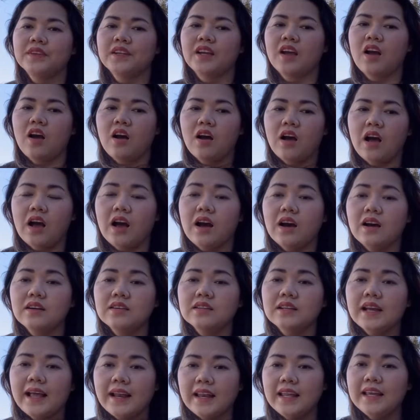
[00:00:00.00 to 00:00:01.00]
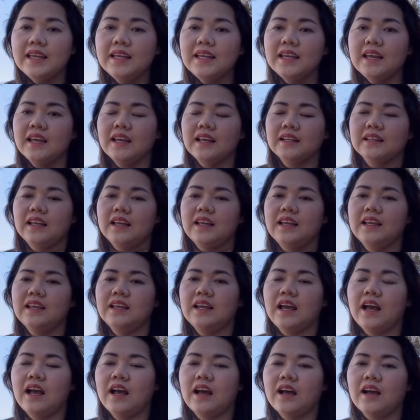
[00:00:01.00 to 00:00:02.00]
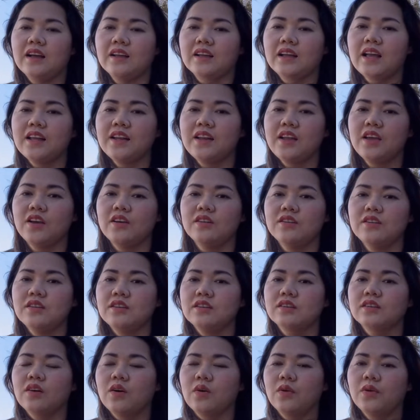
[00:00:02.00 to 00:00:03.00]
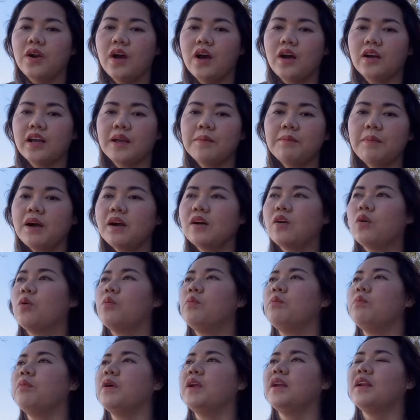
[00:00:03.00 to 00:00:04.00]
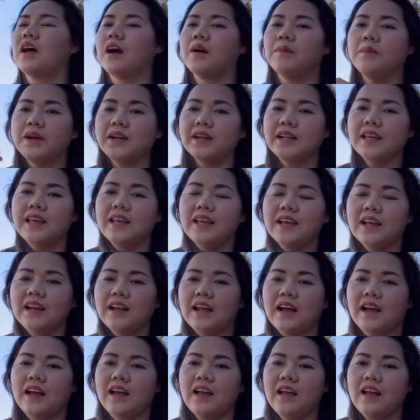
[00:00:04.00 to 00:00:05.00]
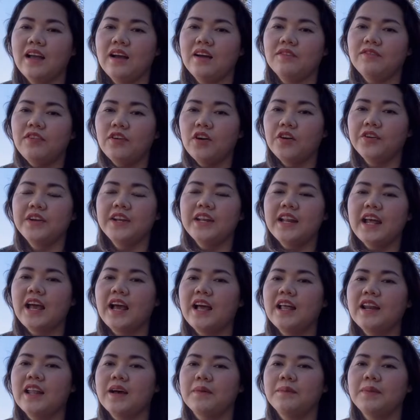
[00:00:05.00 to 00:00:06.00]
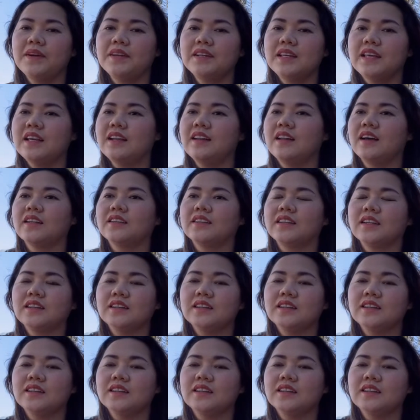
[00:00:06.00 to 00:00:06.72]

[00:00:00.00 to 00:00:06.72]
Còn ở Cali thì cái điều được của nó, cái mất của mình ở bên kia là Florida, là bên kia là